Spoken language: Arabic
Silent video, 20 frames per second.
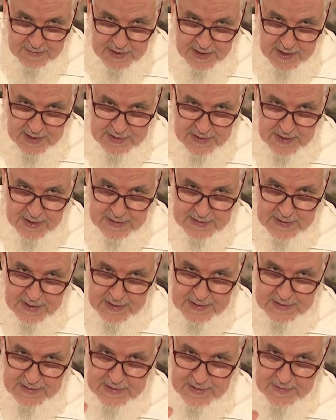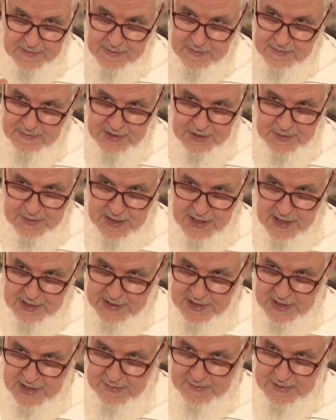من الذين تقدموا ما
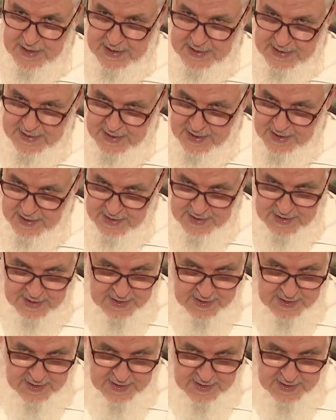جبناش أنا من عندنا